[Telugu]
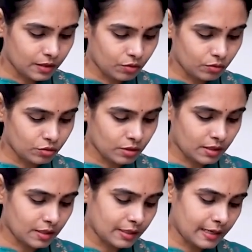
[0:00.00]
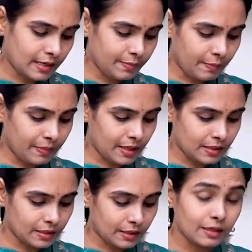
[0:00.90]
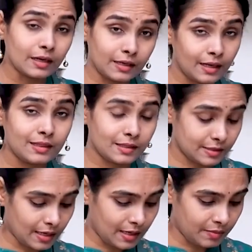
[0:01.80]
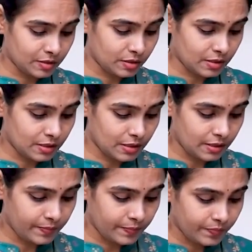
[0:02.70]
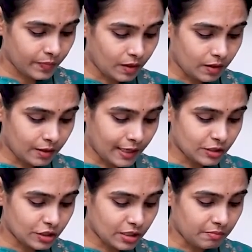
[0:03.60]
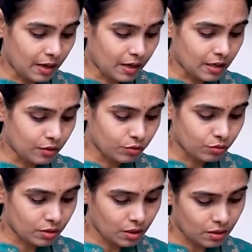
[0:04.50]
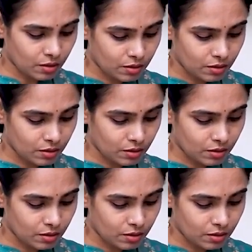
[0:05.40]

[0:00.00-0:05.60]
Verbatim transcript: ప్రతిరోజు కనుక డైలీ పప్పాయ తింటే గట్ హెల్త్కి చాలా మంచిదండి డైజెషన్ బాగా అవుతుంది